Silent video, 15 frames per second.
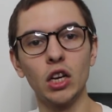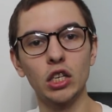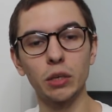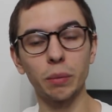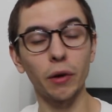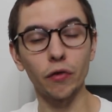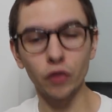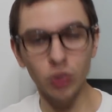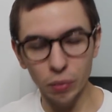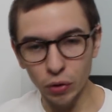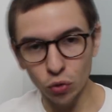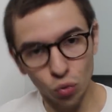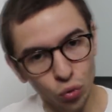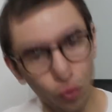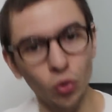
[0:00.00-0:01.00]
J'ai pas
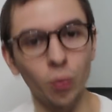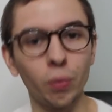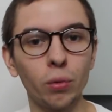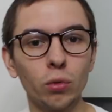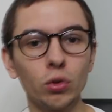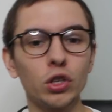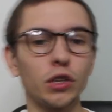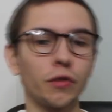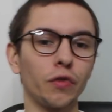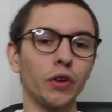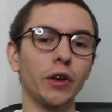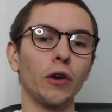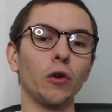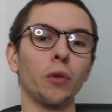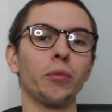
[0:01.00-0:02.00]
filmé tout non plus, j'ai fait
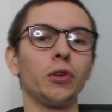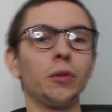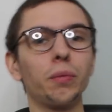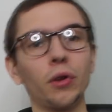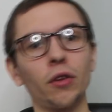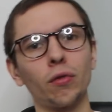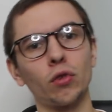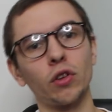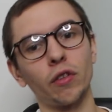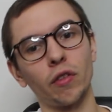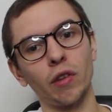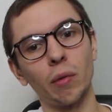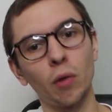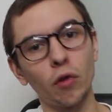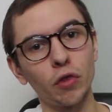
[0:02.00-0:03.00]
quelques petites prises parce que j'avais
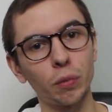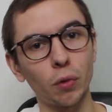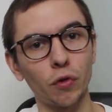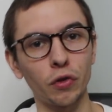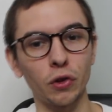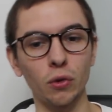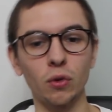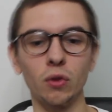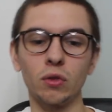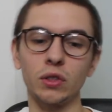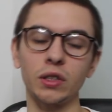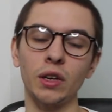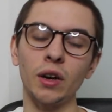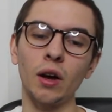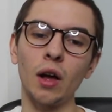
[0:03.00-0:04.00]
vraiment envie de profiter du
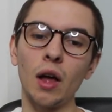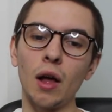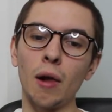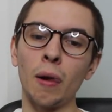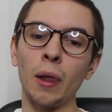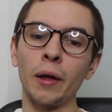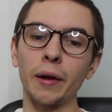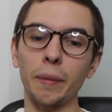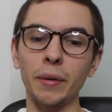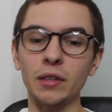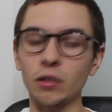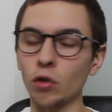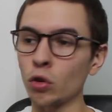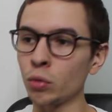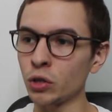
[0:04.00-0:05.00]
concert. Et après,
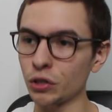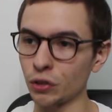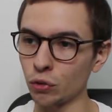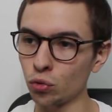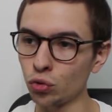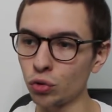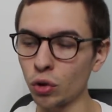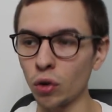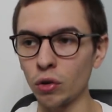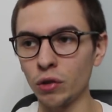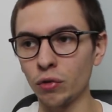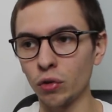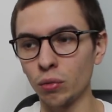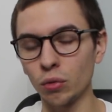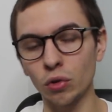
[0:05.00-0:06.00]
savoir que moi j'étais tout seul au
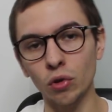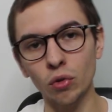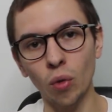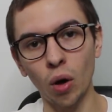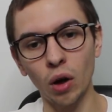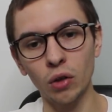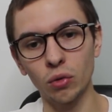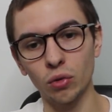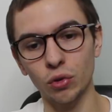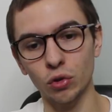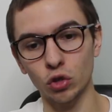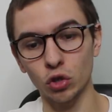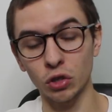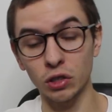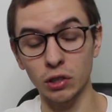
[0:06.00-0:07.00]
niveau de mon endroit, donc
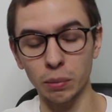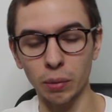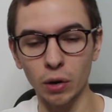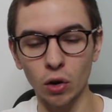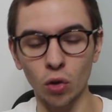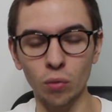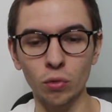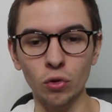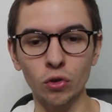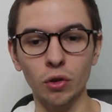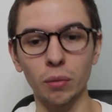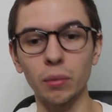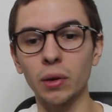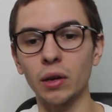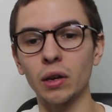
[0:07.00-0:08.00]
je connaissais pas grand monde,
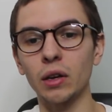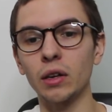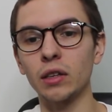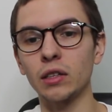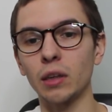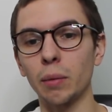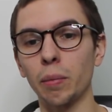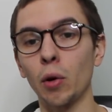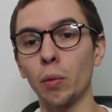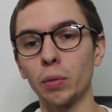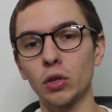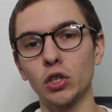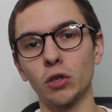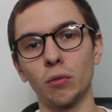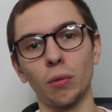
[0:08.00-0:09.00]
mais ça a pas
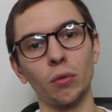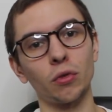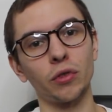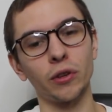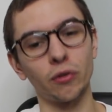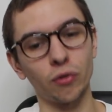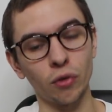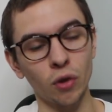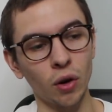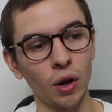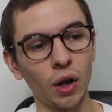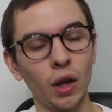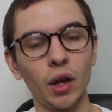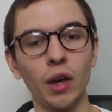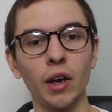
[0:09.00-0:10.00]
empêché de m'ambiancer fort.
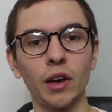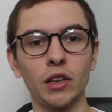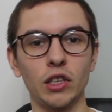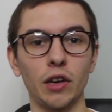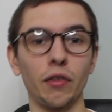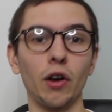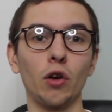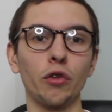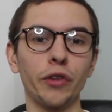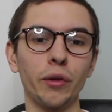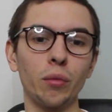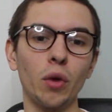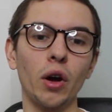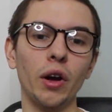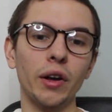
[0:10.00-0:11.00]
J'avais à côté de
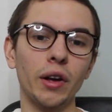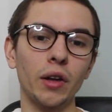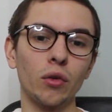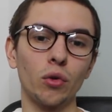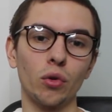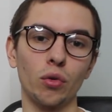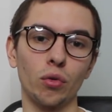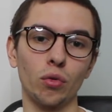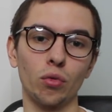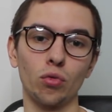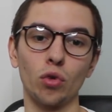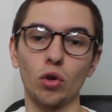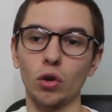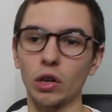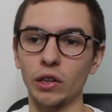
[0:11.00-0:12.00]
moi un gars, de,
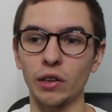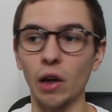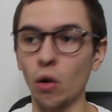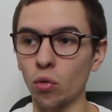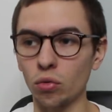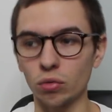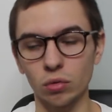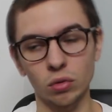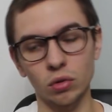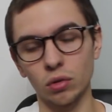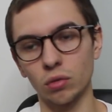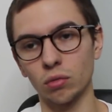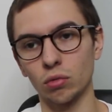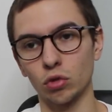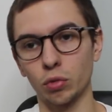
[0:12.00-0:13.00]
dans, un daron,
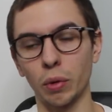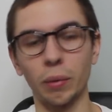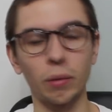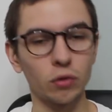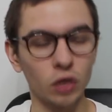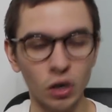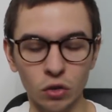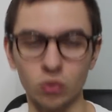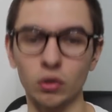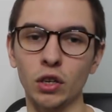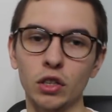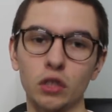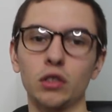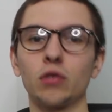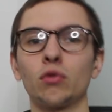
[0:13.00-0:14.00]
euh, je ne pourrais pas vous dire son
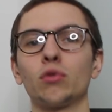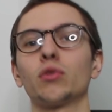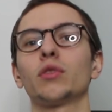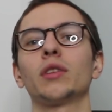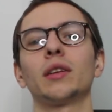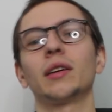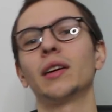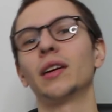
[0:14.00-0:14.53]
âge, sinon, euh,